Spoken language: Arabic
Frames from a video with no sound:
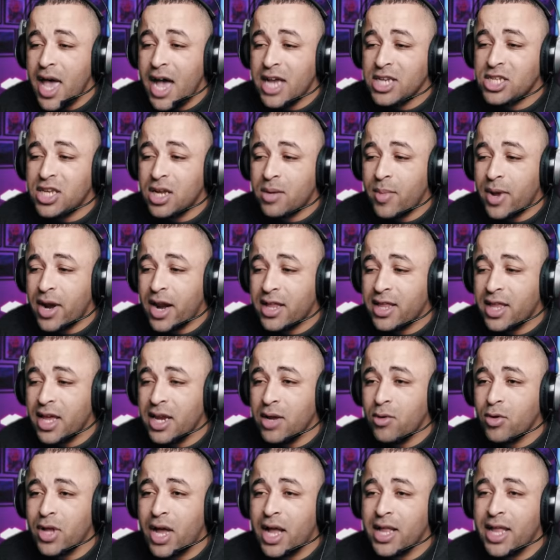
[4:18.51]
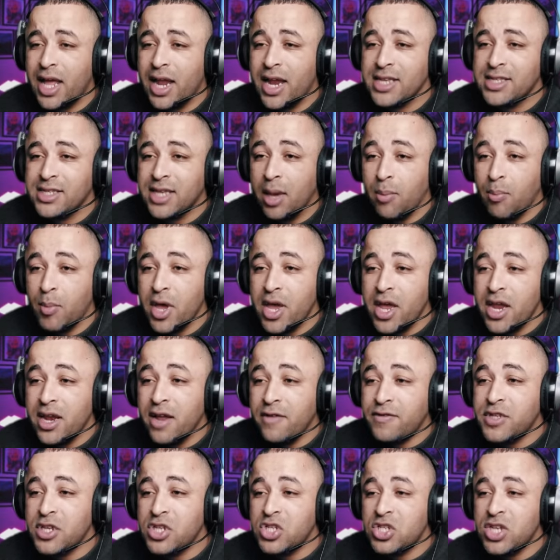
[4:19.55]
اشر مره ثانيه واضغط على سكيب
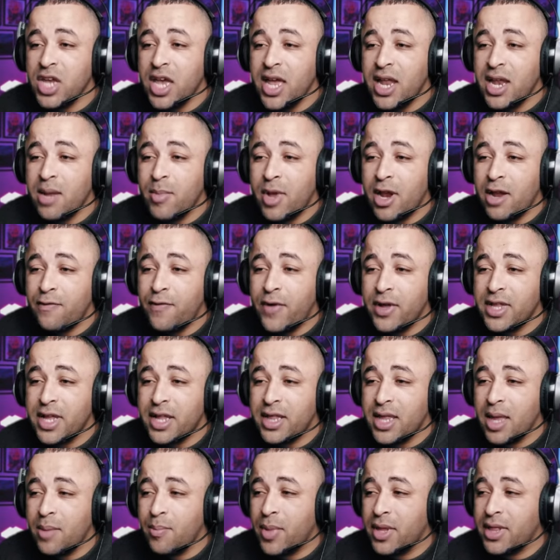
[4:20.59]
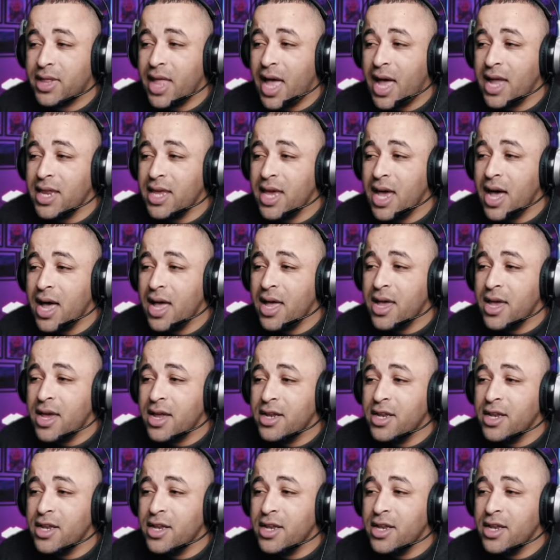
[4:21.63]
نفس الشيء لملفات التيمب الثانيه